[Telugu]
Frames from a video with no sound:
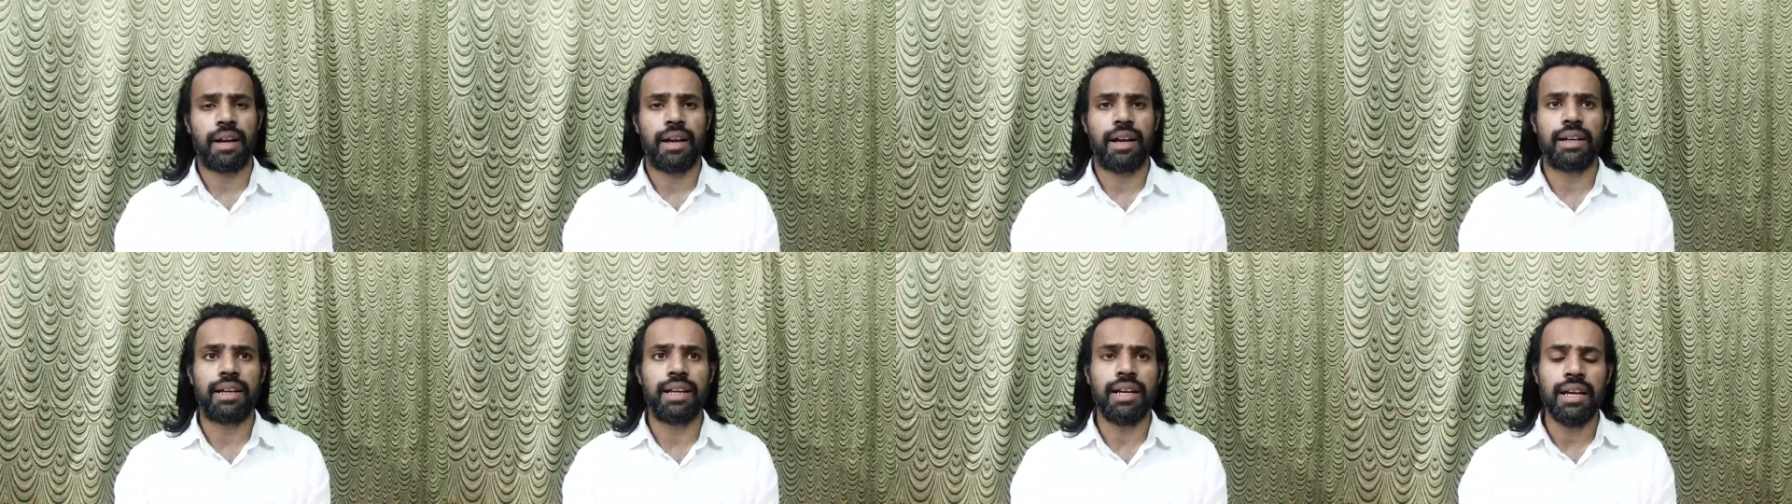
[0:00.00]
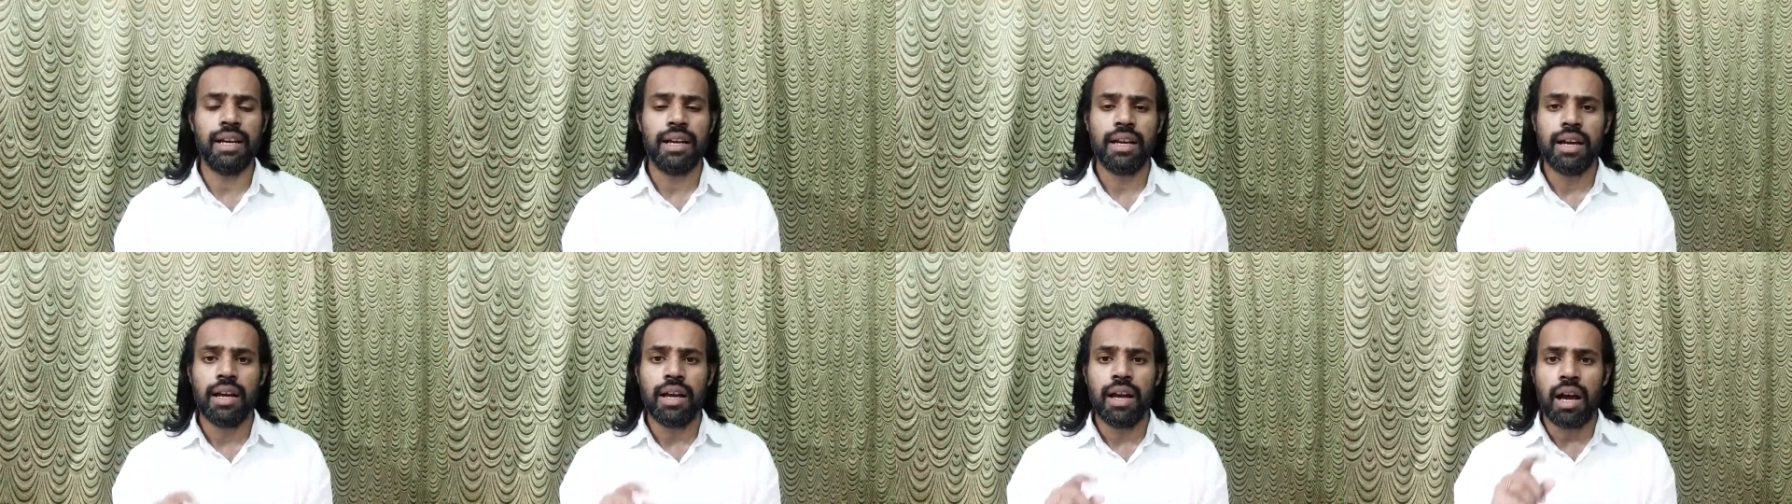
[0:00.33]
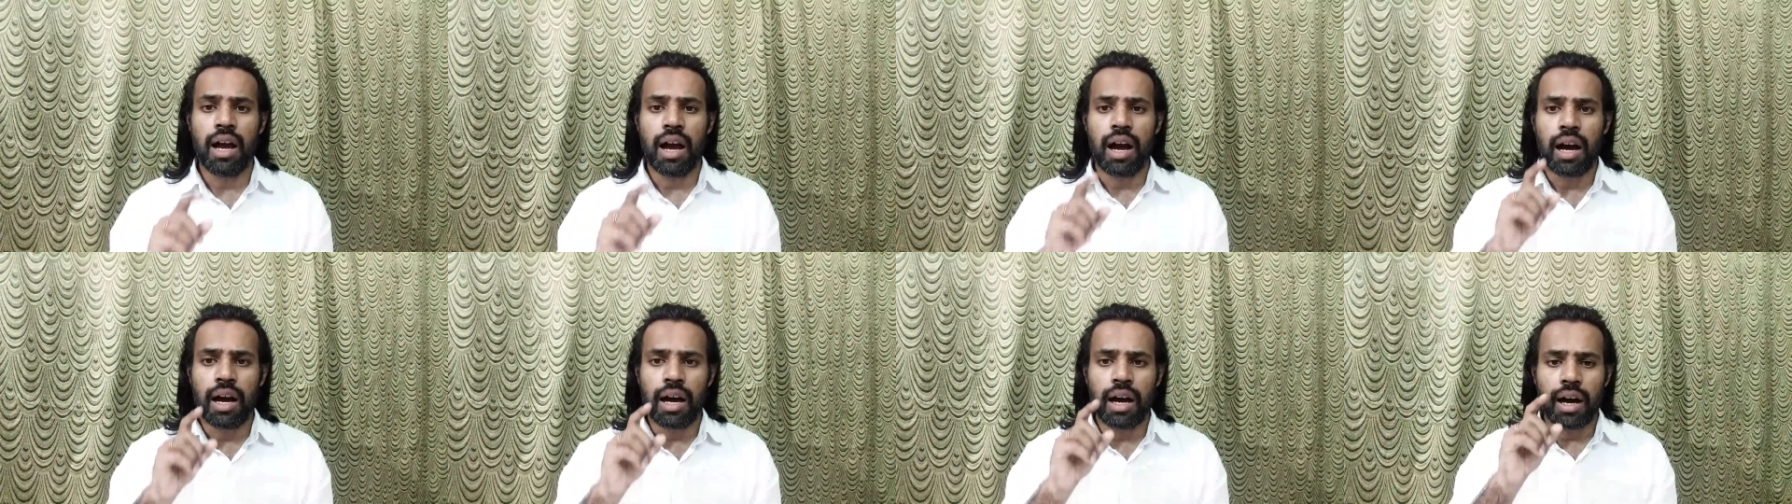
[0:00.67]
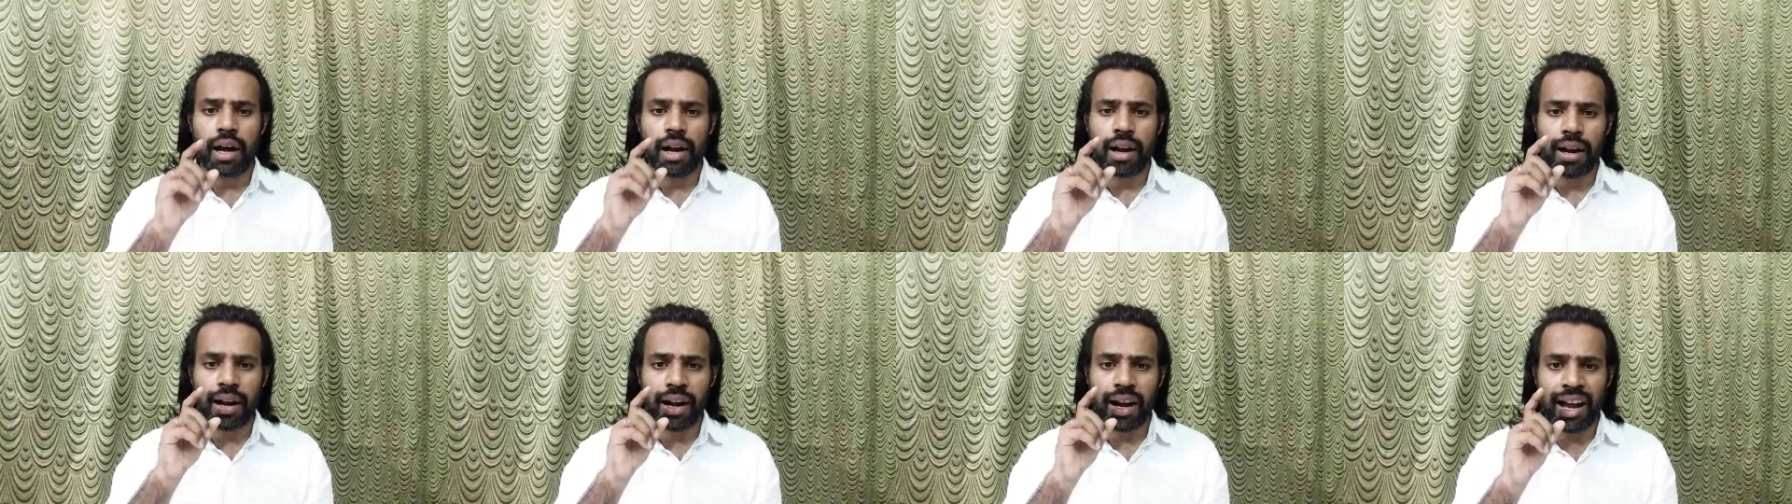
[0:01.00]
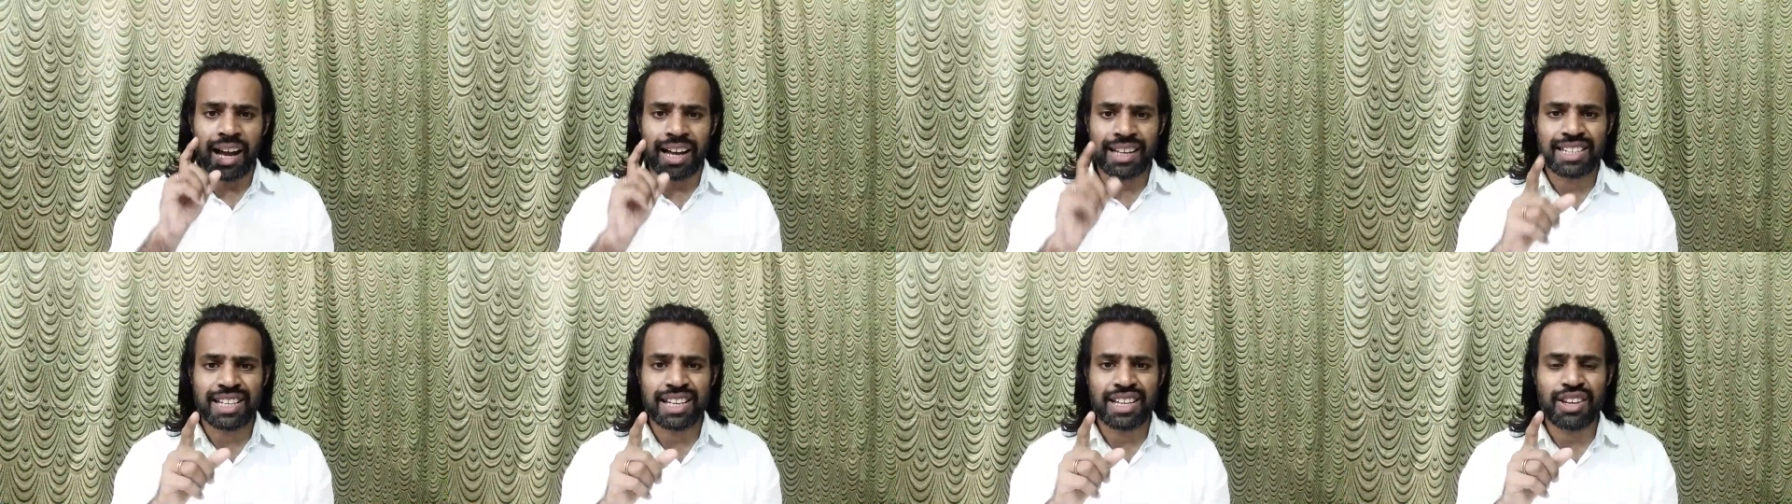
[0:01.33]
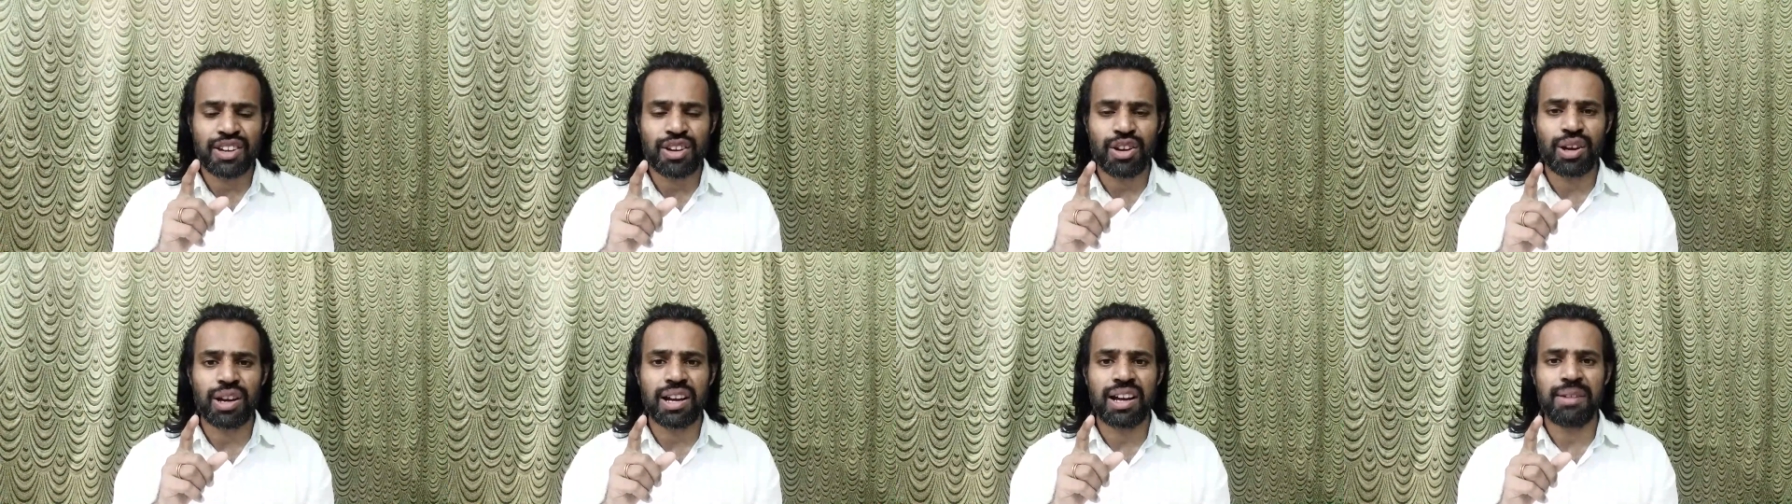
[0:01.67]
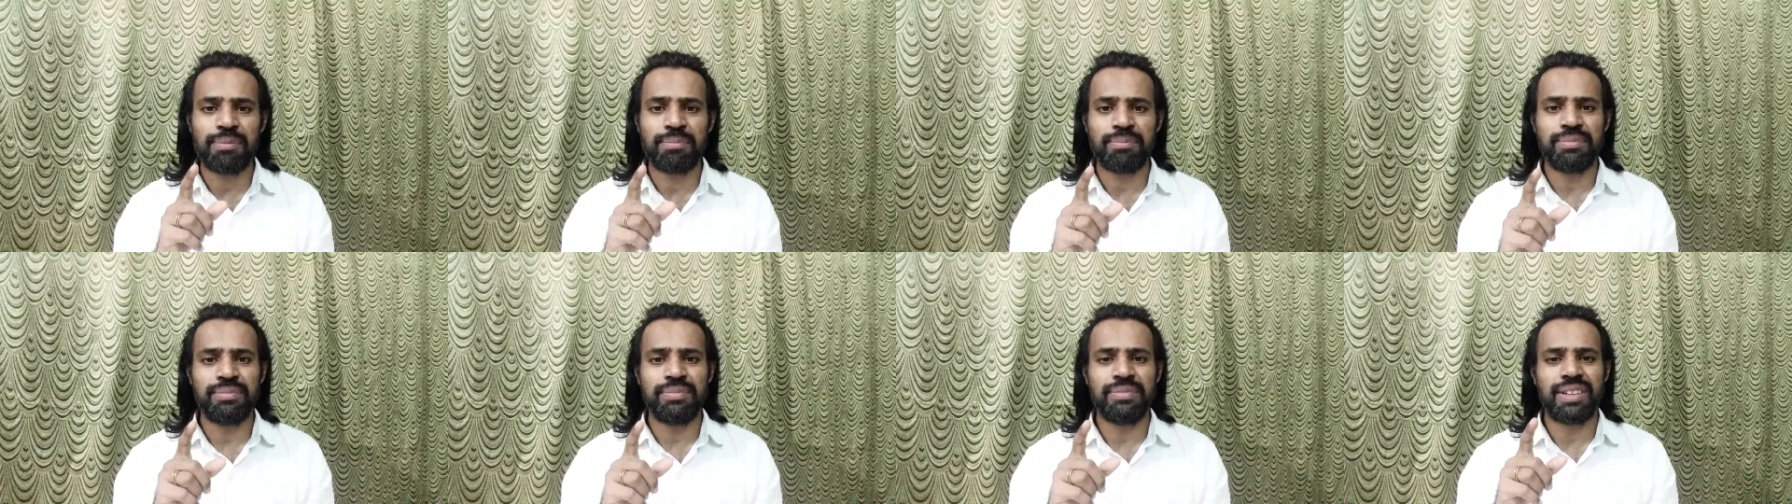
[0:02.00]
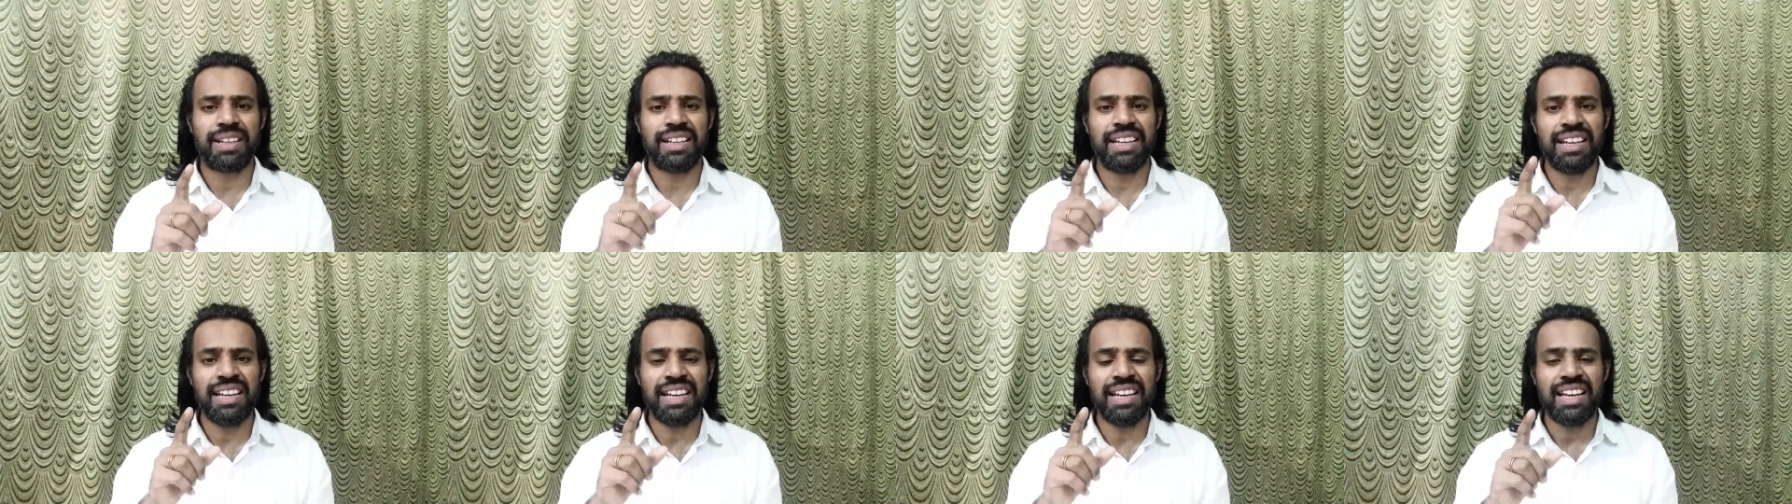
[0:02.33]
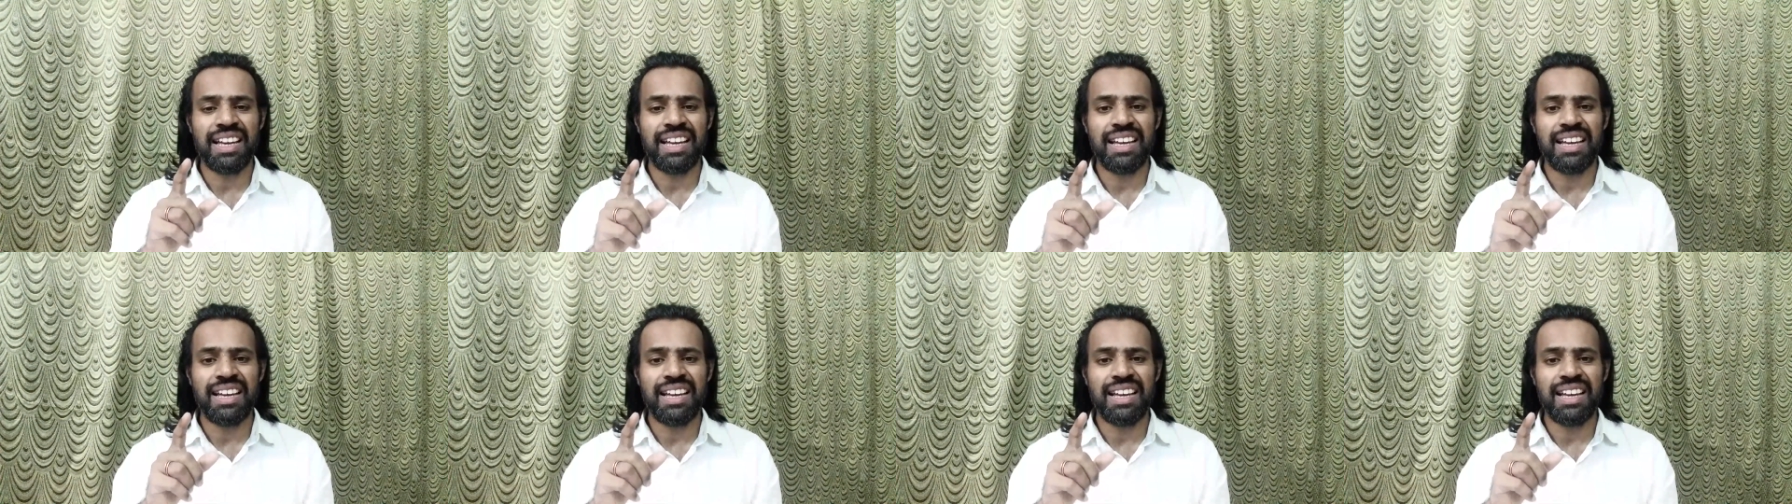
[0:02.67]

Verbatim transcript: అంటే రాజయోగంకి